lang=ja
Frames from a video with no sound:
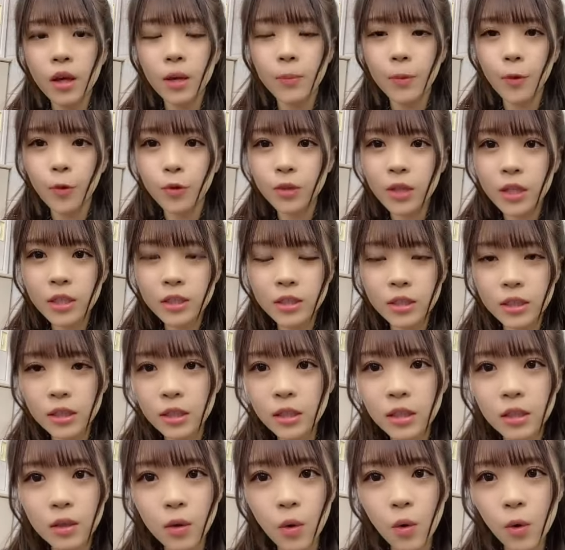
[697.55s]
やっぱ同
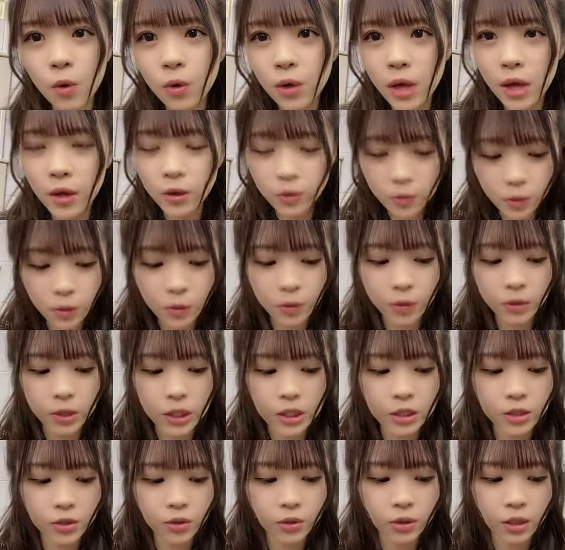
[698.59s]
じ公演を
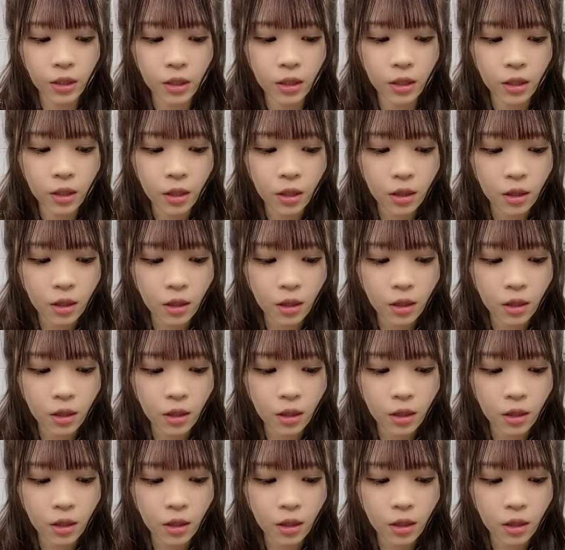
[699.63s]
一緒に